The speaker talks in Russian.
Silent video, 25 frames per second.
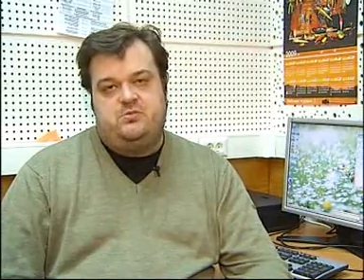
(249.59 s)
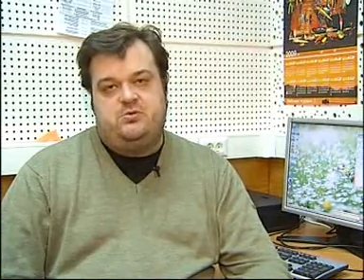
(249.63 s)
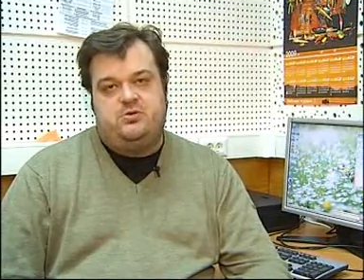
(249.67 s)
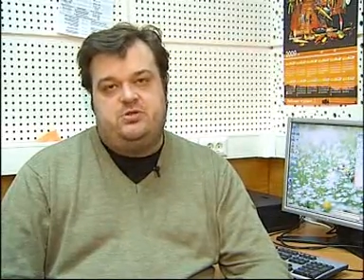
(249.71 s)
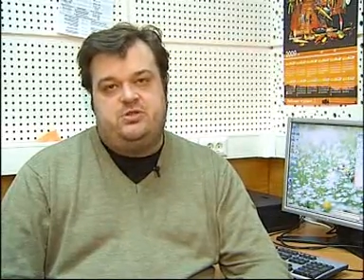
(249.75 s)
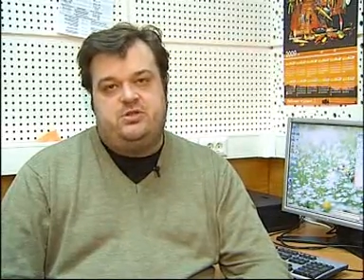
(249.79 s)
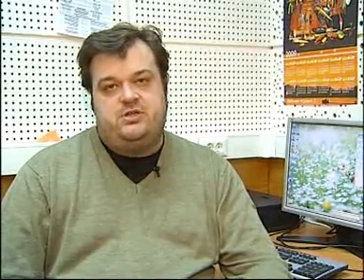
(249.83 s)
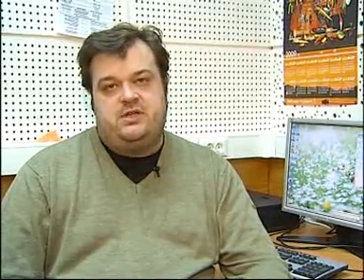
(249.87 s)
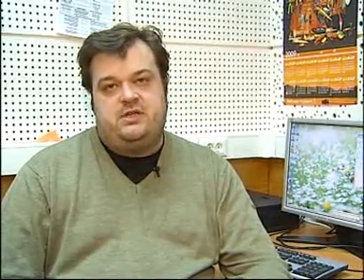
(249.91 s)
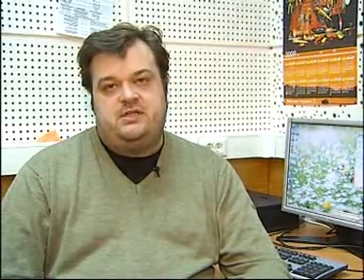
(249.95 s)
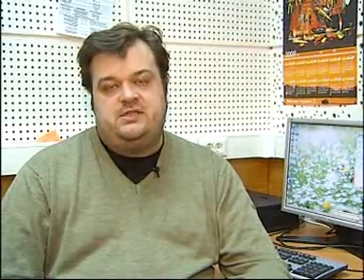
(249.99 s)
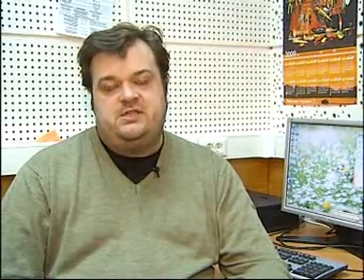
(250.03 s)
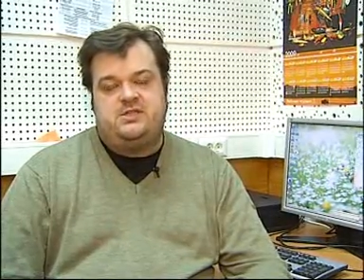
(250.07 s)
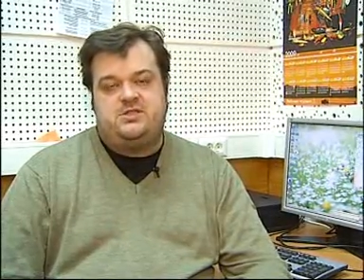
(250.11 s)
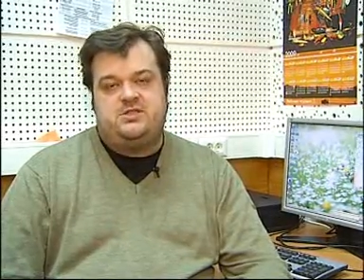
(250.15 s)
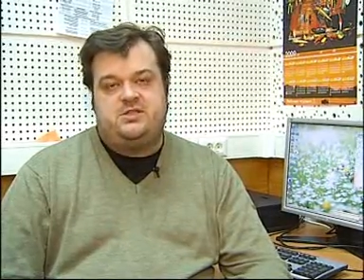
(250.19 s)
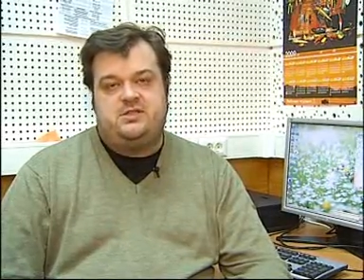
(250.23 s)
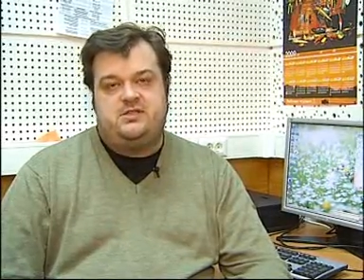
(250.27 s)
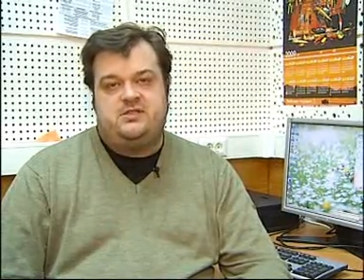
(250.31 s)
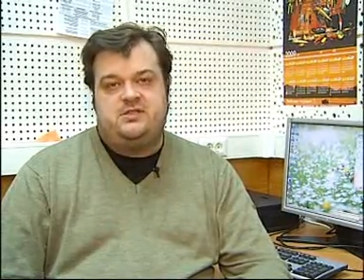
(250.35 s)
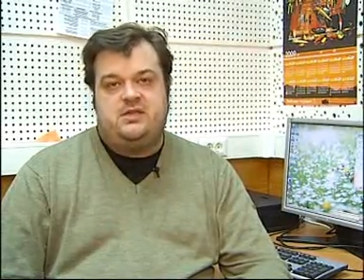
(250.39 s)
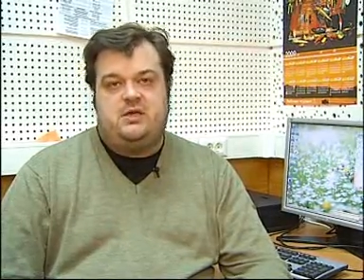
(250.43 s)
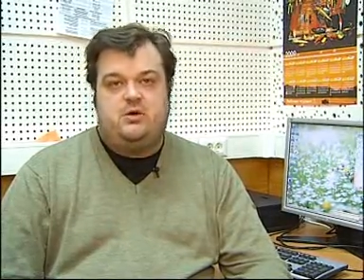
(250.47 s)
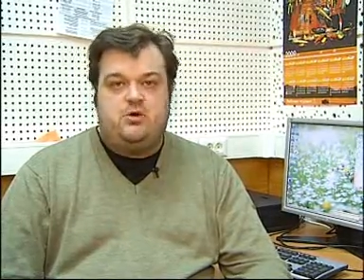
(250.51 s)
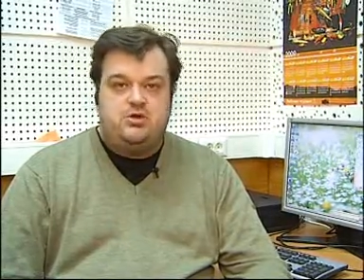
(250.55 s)
будет играть
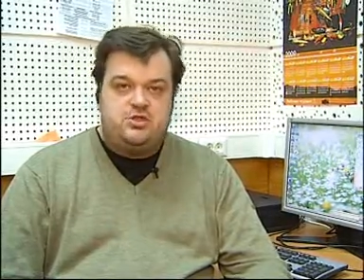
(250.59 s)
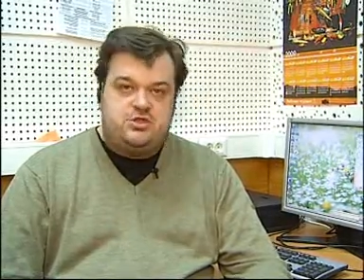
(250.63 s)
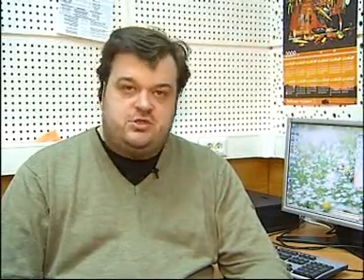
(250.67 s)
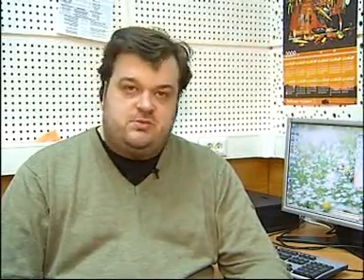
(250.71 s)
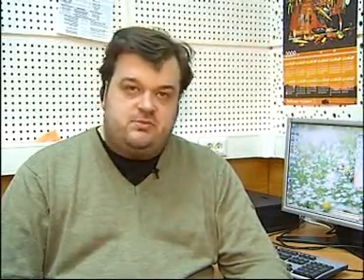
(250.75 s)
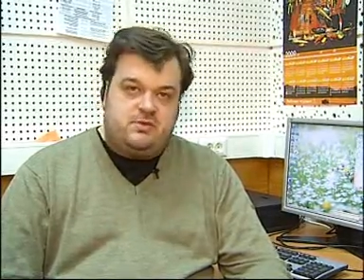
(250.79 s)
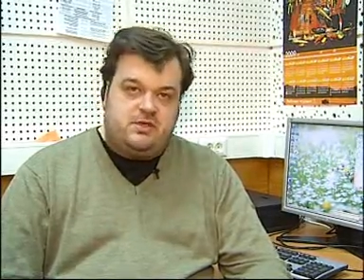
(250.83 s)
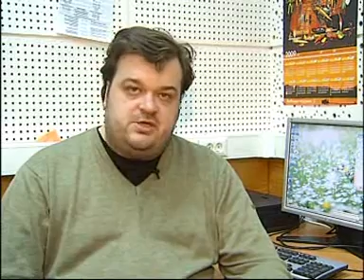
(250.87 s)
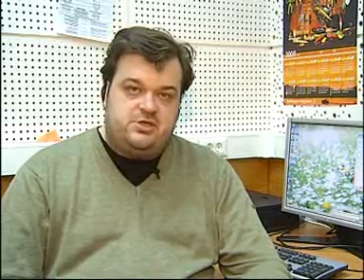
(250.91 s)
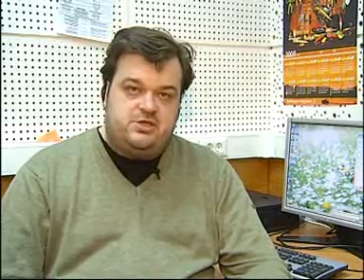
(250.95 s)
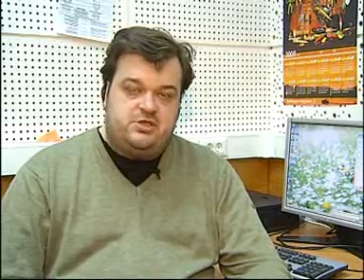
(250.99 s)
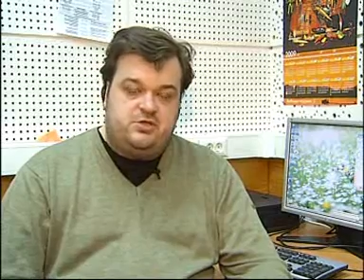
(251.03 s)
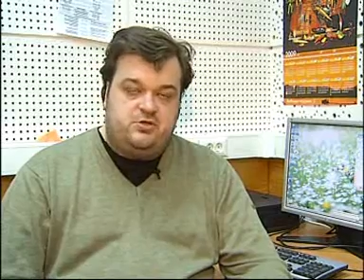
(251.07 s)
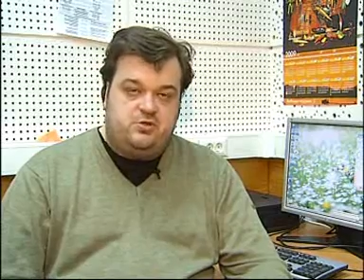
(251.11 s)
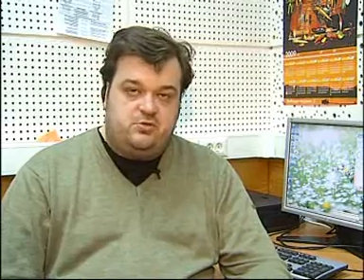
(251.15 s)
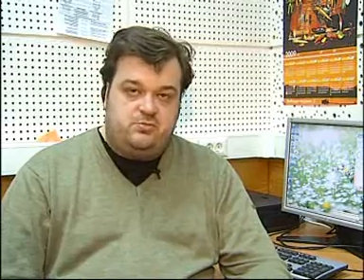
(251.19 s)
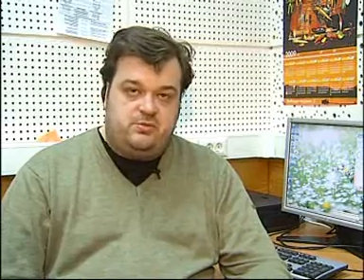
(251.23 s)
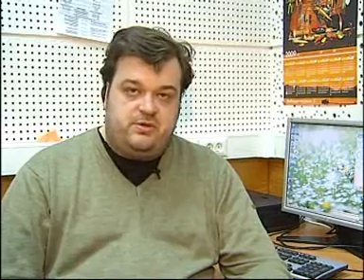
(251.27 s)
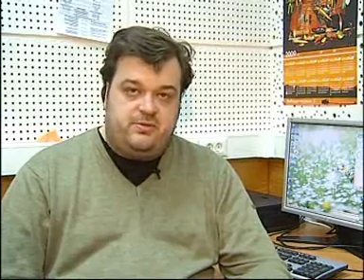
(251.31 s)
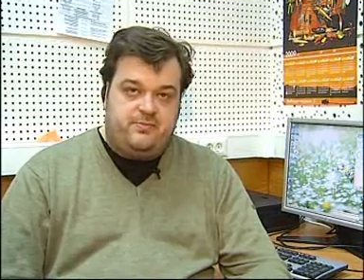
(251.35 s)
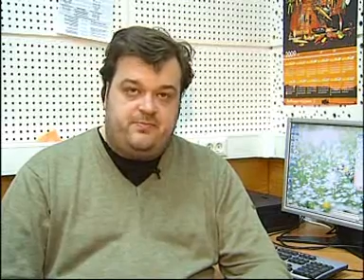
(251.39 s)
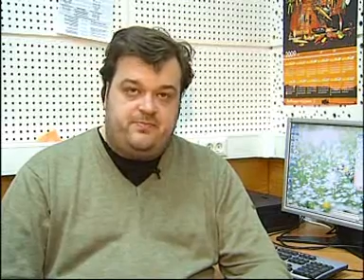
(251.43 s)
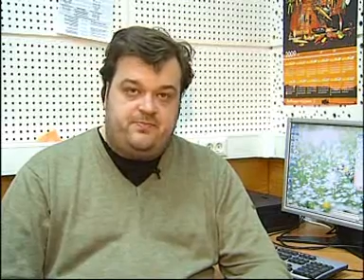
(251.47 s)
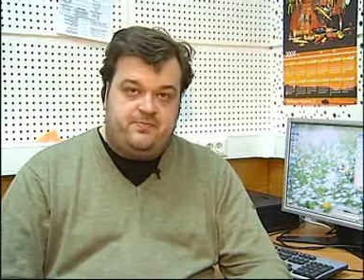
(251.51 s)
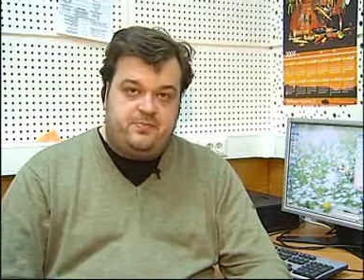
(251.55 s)
достаточно осторожно матч
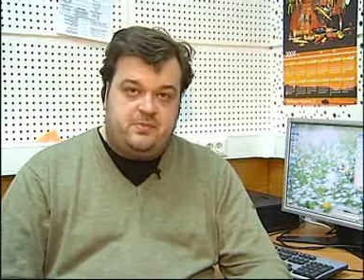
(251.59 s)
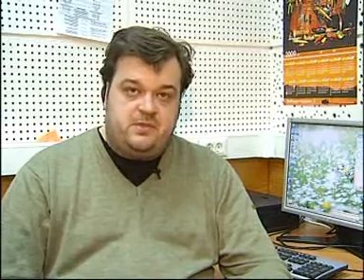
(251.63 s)
дома,